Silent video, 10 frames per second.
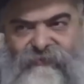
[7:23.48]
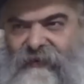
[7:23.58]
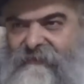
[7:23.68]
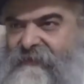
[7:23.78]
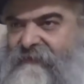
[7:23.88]
du
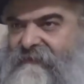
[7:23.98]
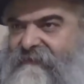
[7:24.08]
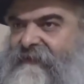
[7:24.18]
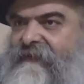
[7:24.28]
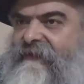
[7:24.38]
rabbi
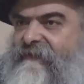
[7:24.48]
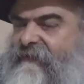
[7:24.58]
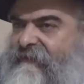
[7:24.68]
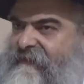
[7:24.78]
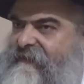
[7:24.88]
qu'ils
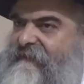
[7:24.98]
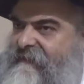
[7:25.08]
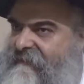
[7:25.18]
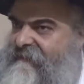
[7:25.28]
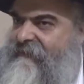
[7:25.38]
ont,
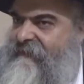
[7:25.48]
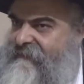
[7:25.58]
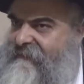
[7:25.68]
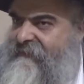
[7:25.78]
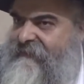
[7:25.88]

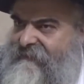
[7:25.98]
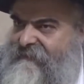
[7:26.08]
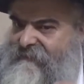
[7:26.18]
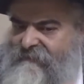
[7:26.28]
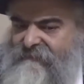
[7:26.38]
ont,
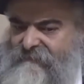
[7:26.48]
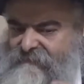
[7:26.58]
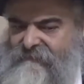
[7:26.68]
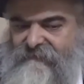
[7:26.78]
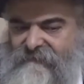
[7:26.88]
ils ont
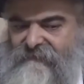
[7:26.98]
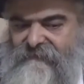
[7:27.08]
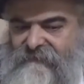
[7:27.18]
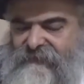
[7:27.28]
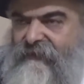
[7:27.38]

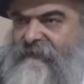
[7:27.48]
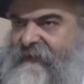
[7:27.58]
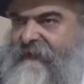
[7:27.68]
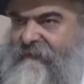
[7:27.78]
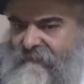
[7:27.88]

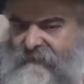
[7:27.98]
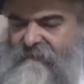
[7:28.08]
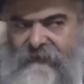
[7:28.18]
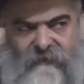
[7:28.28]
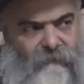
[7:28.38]
chanter
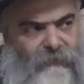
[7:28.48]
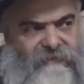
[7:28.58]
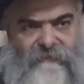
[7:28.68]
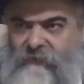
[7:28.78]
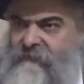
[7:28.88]
avec
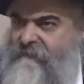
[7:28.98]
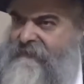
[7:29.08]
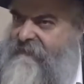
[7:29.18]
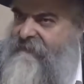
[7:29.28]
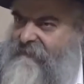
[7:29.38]
empressement. Comme
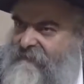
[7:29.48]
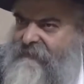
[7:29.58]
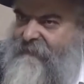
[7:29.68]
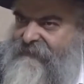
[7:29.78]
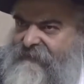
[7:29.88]
ça, ils se sont
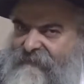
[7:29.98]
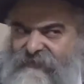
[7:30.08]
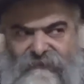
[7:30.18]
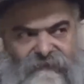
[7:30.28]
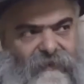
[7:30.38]
dépêchés de
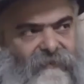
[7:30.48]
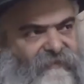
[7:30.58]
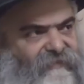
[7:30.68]
chanter